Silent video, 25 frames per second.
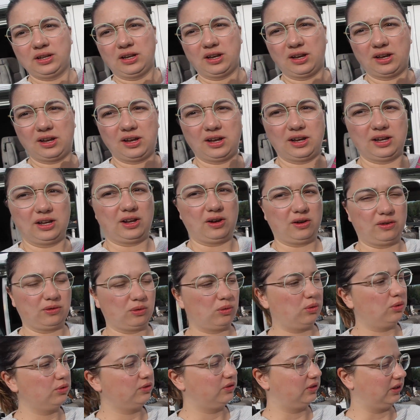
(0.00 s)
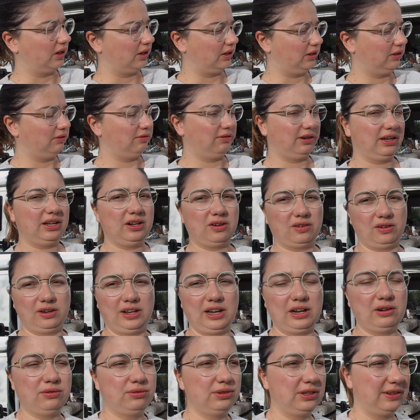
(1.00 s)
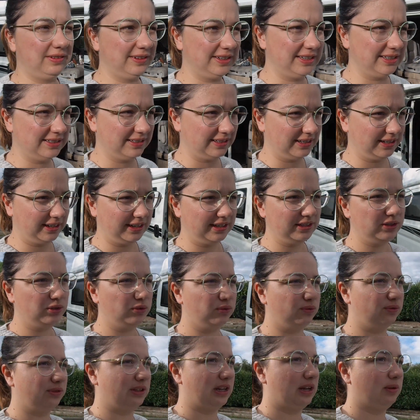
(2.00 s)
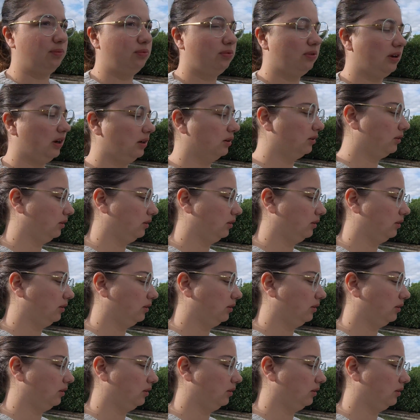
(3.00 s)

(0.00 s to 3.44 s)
Euh, en gros, c'est un livret dans lequel vous avez des adresses où vous allez pouvoir